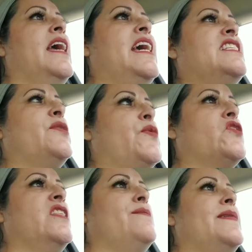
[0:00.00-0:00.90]
este
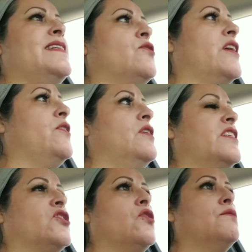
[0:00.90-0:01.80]
procedimiento que yo
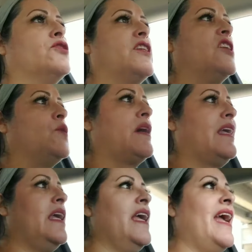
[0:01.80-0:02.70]
les estoy mostrando
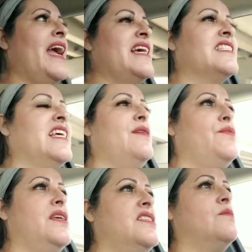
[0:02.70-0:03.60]
aquí es el
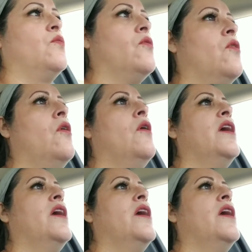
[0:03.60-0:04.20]
mismo